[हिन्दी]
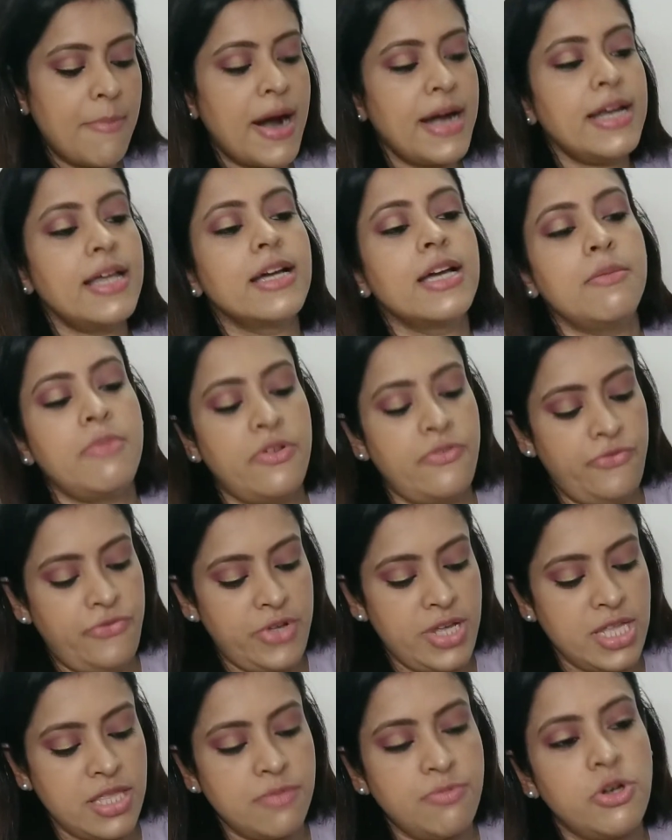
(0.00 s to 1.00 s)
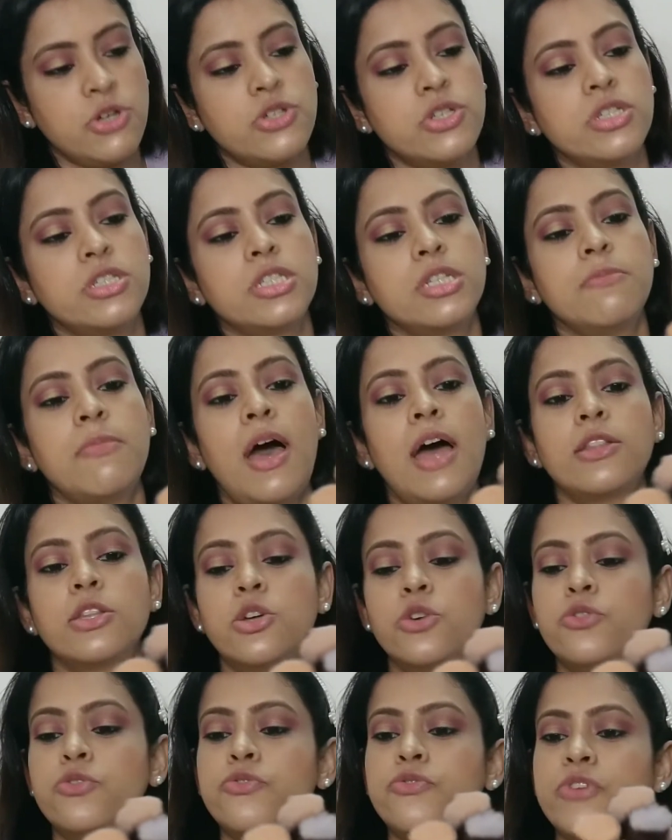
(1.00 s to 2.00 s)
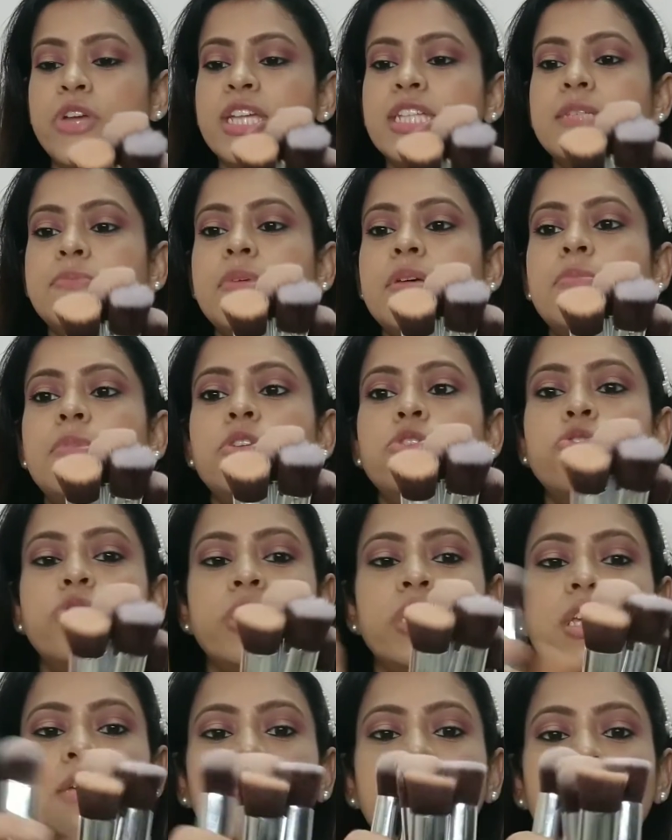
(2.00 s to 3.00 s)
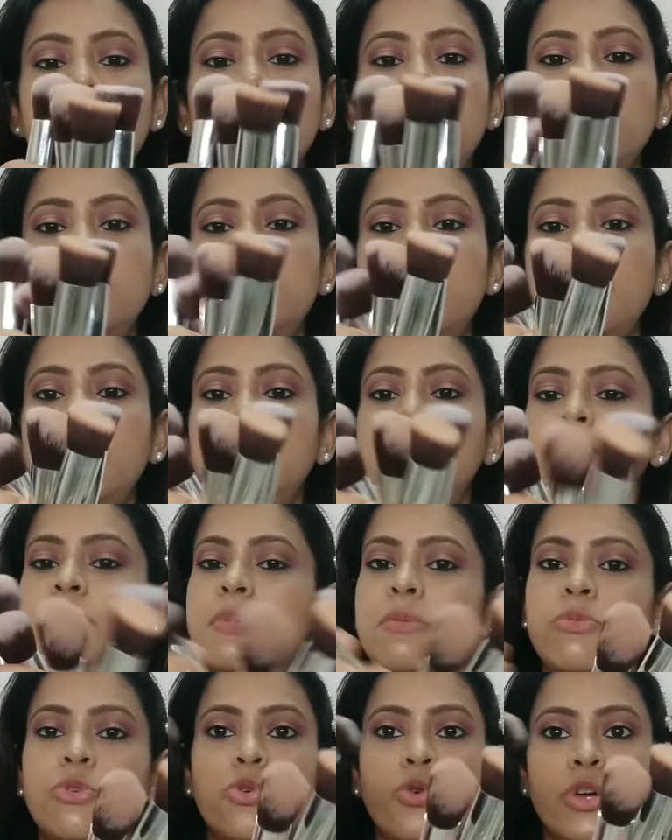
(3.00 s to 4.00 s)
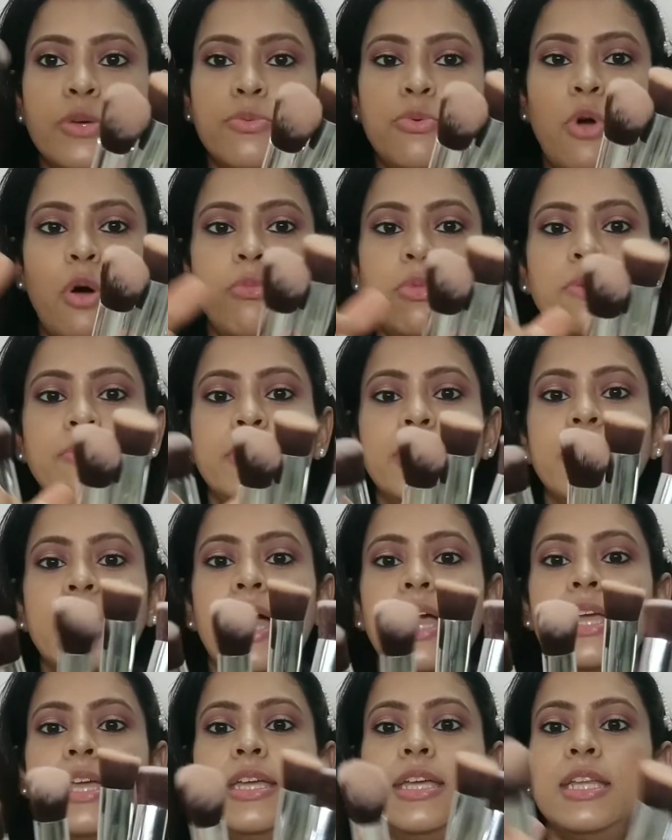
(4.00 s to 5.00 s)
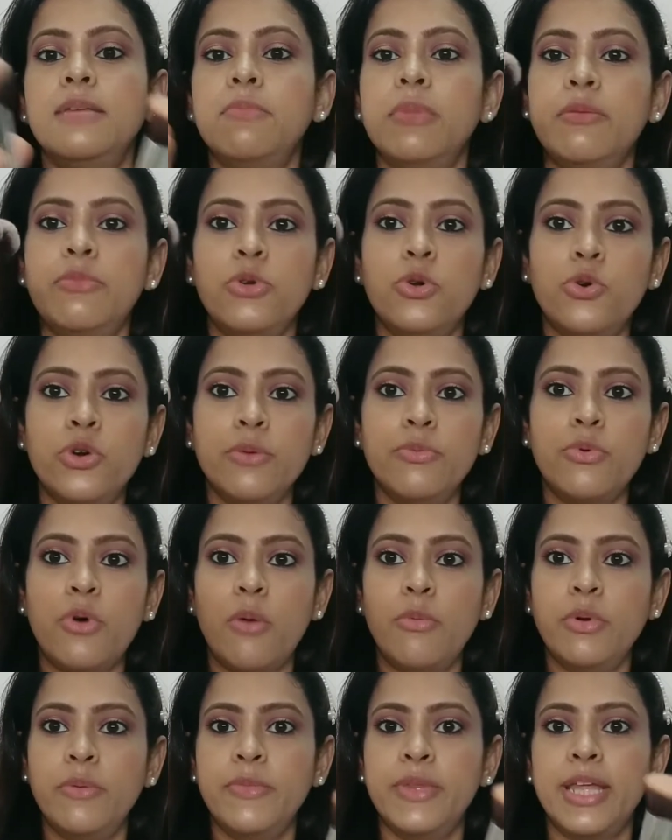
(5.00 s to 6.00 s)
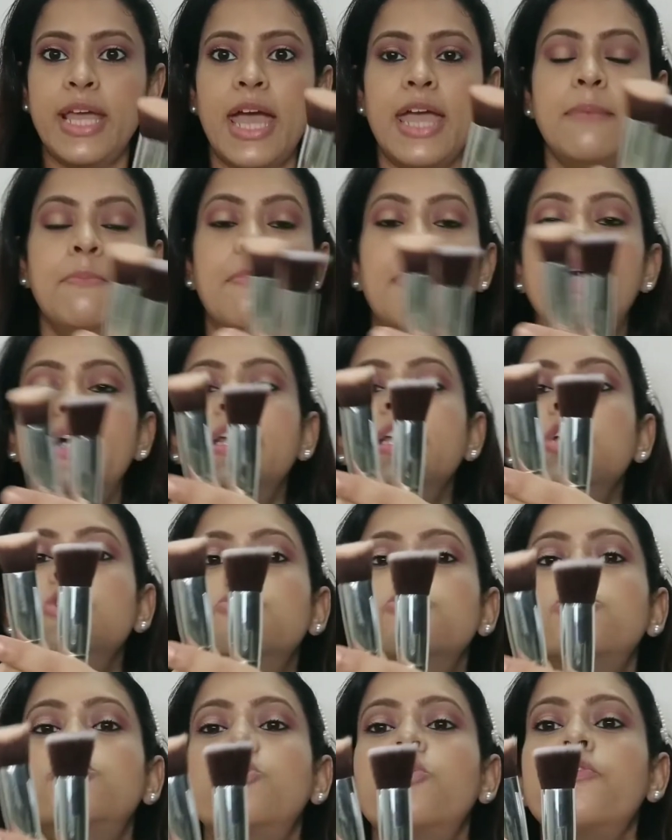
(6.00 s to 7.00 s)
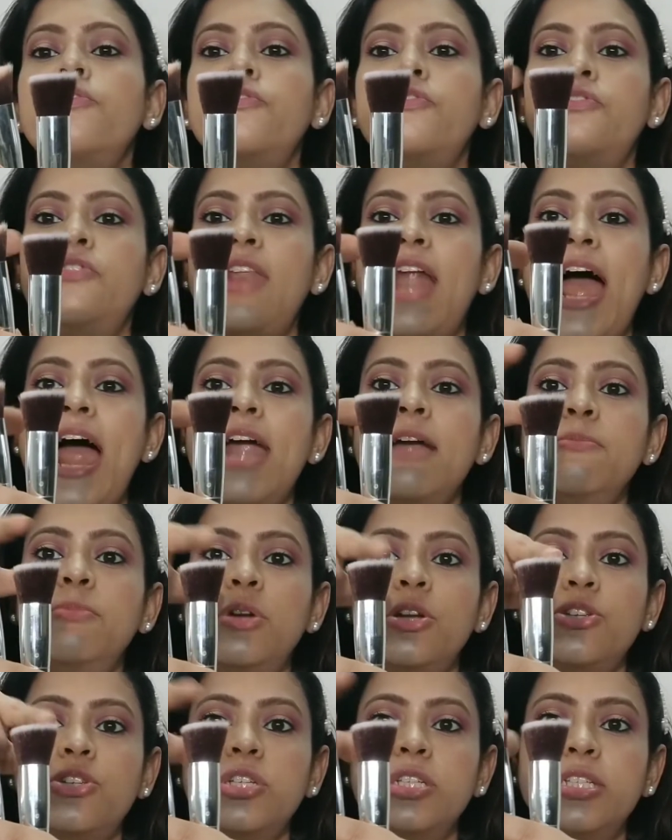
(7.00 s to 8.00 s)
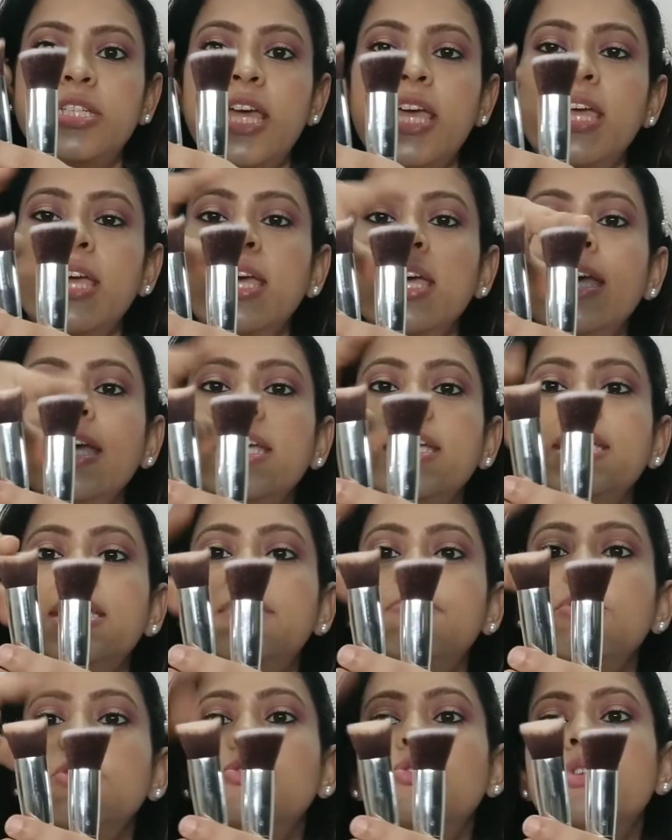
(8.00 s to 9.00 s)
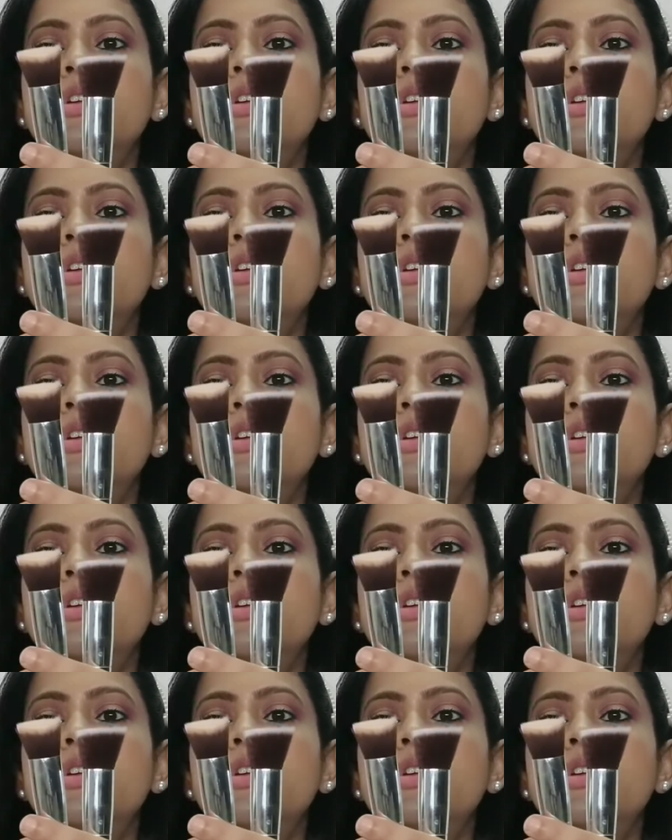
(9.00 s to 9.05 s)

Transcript: बट अगर मैं फेस ब्रशेज़ की बात करूँ फेस में भी जो ये ब्रशेज़ हैं इसमें भी कोई प्रॉब्लम नहीं आई इनमें भी कोई प्रॉब्लम नहीं आई बट ये जो दो फ्लैट फ्लैट ब्रशेज हैं इसमें